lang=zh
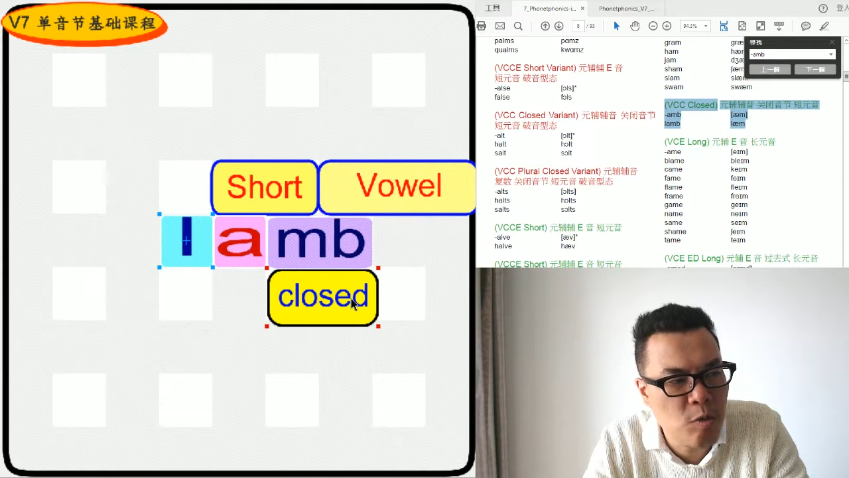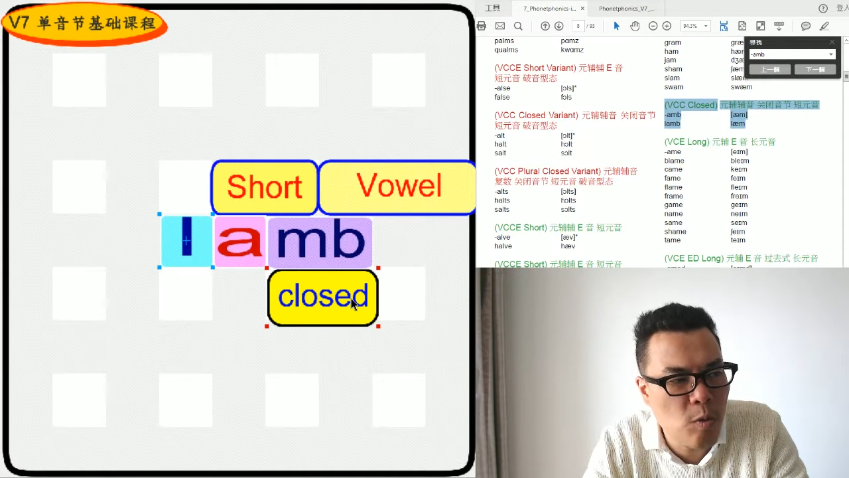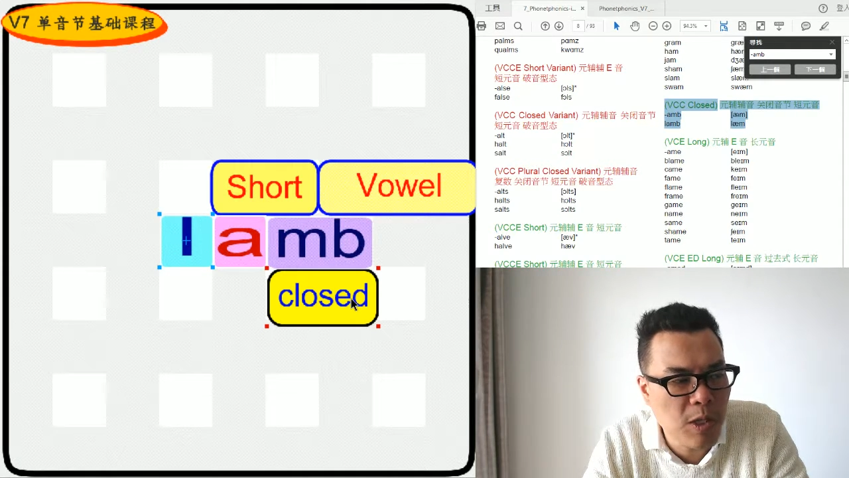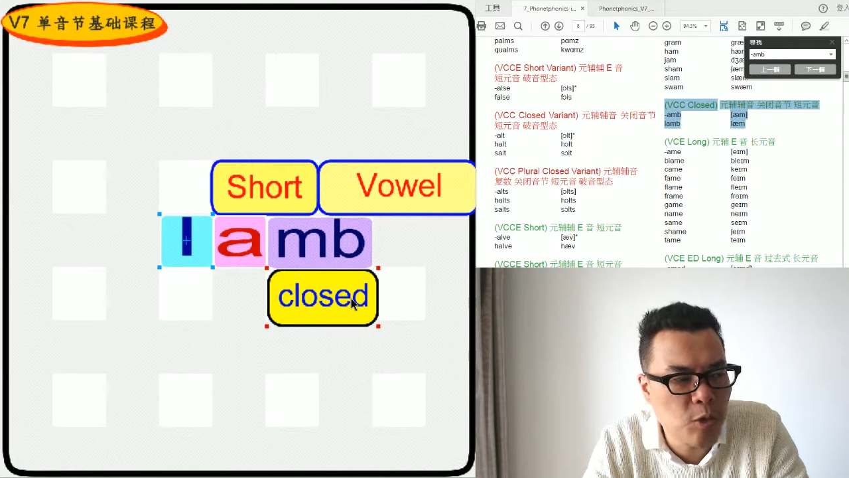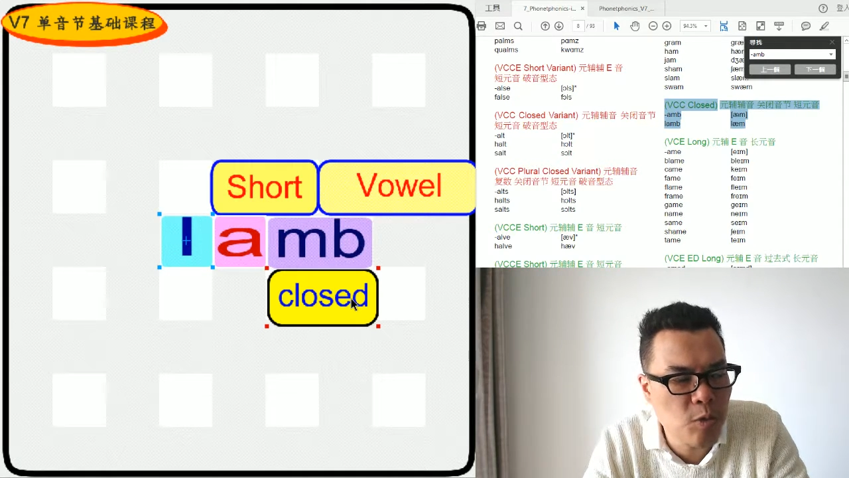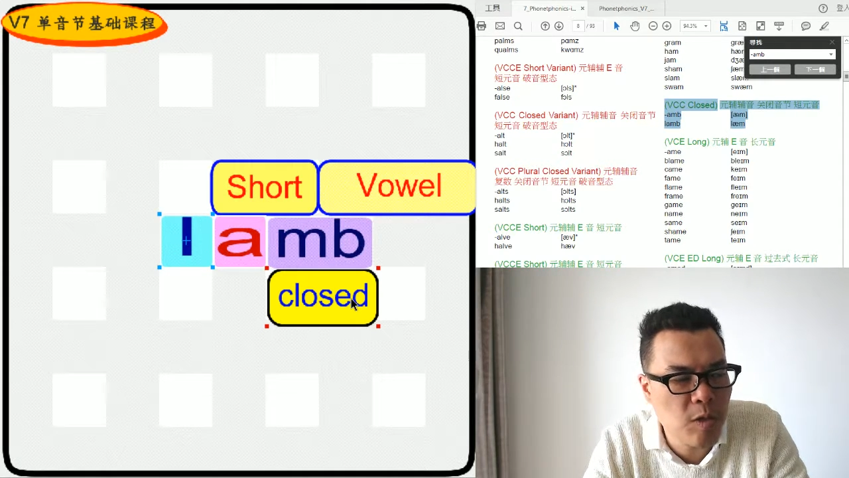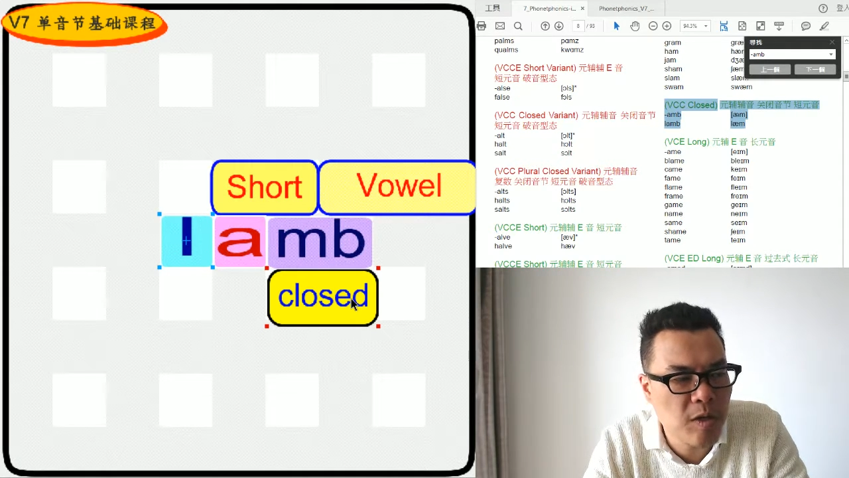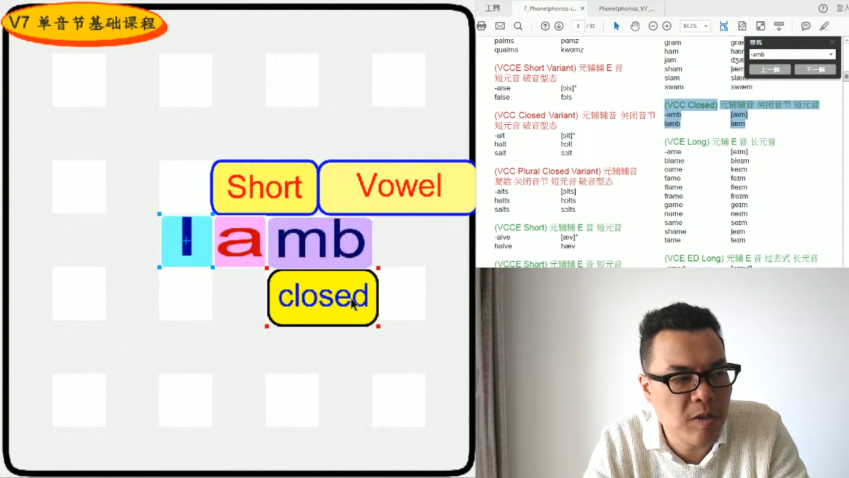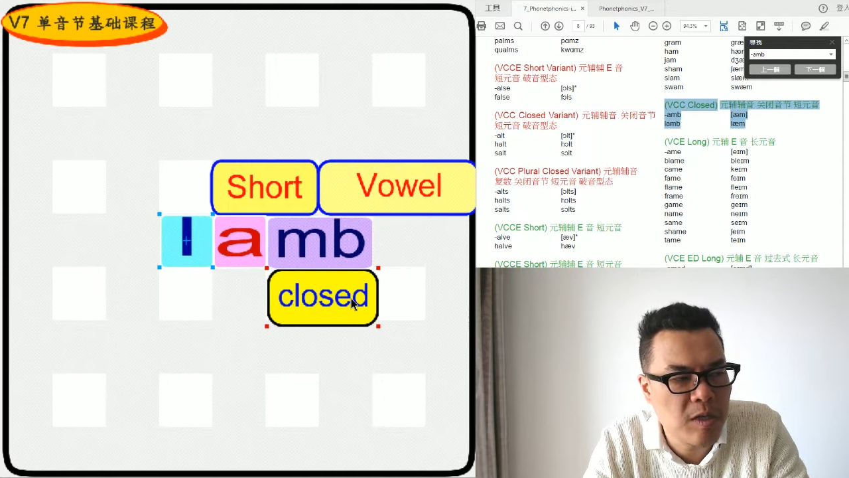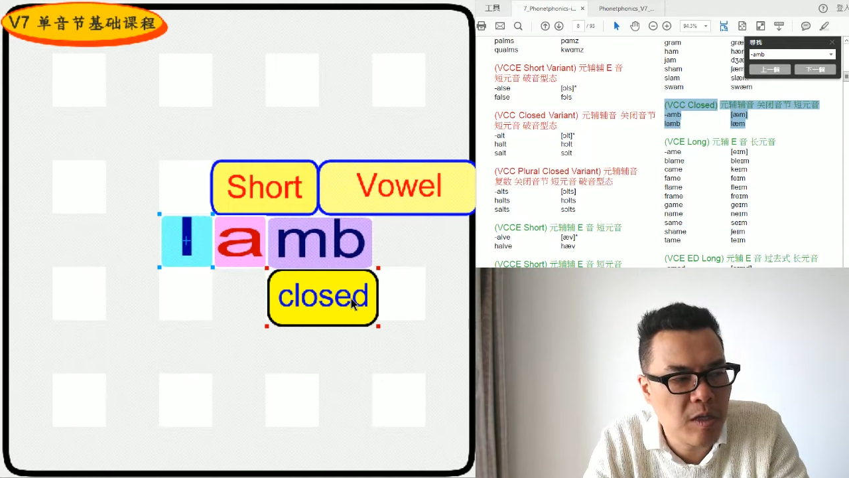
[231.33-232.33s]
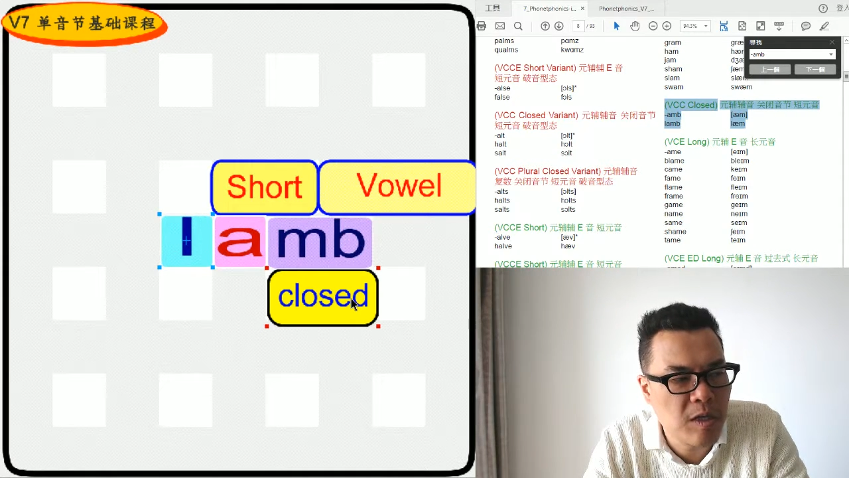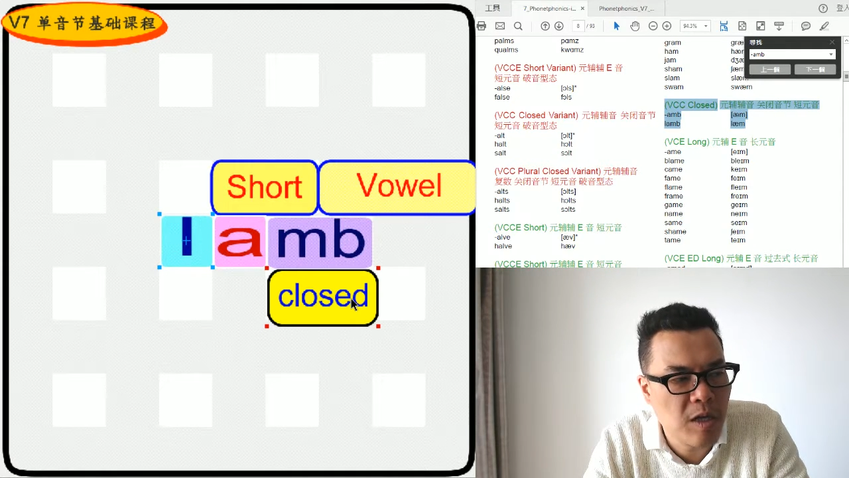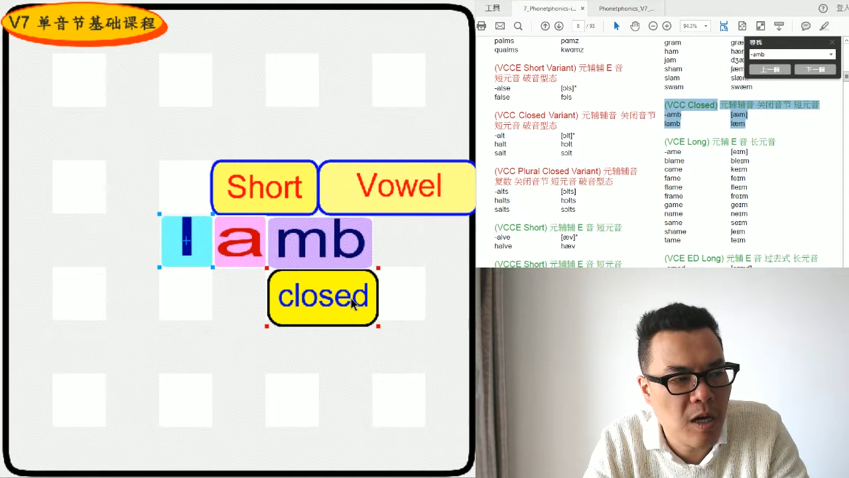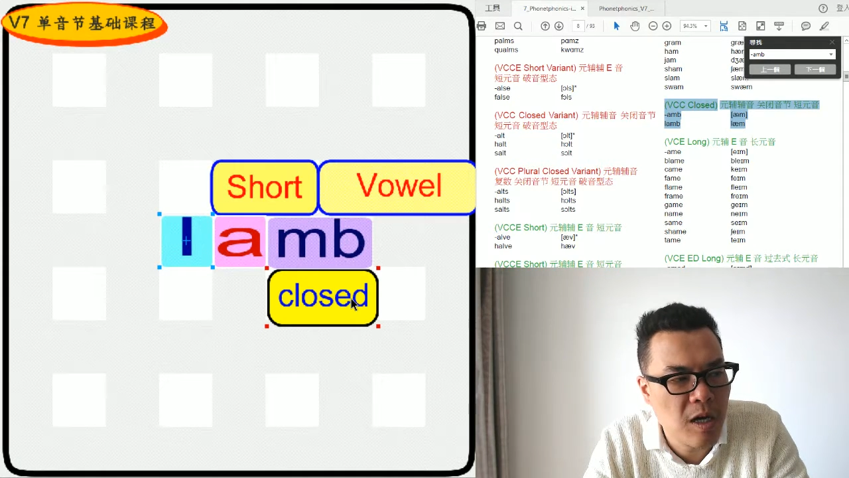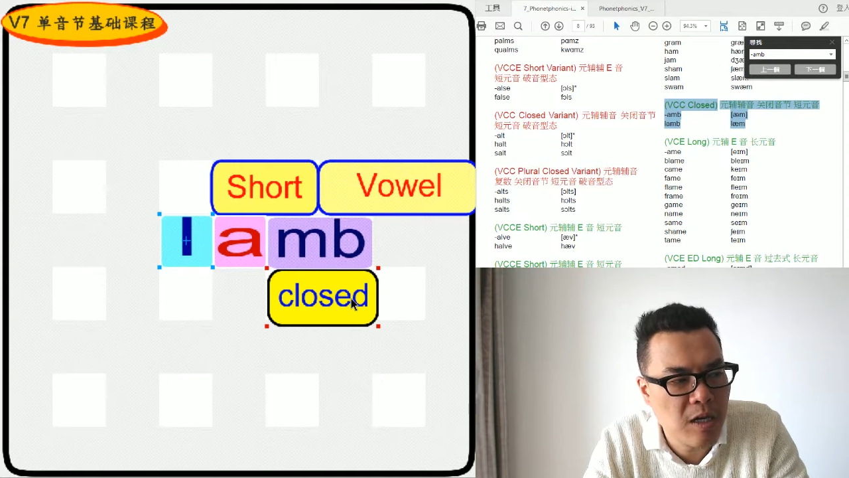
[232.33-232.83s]
关注老师的
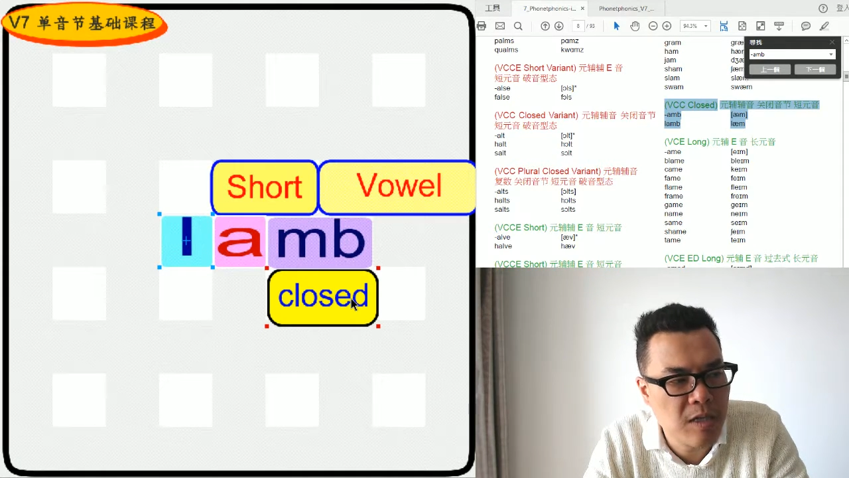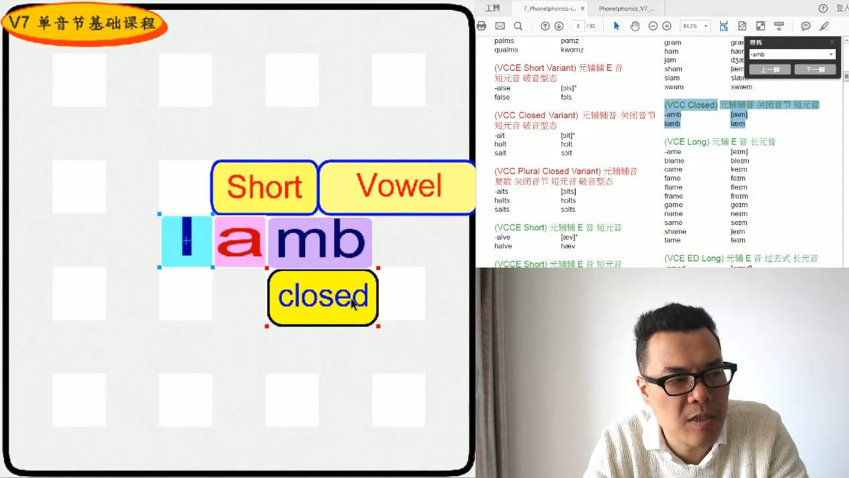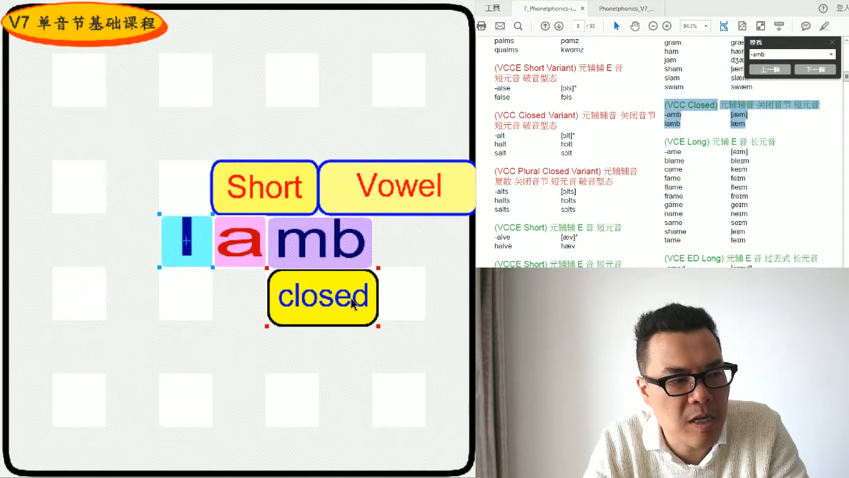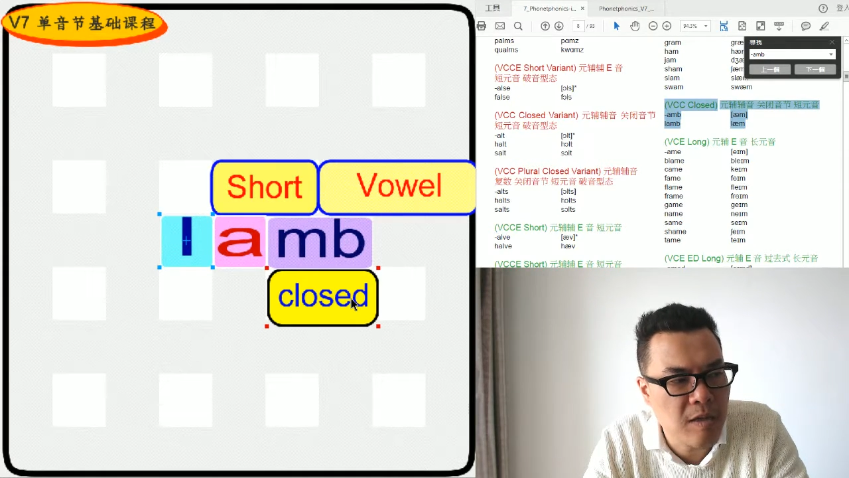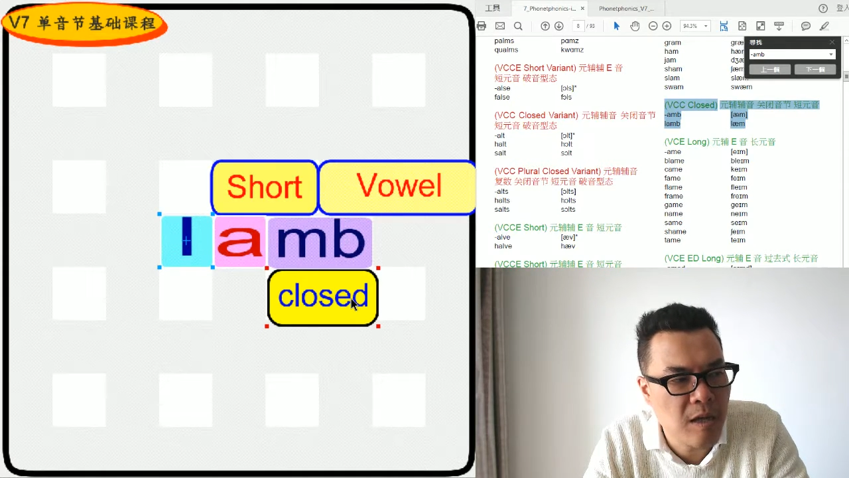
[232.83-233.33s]
啊课程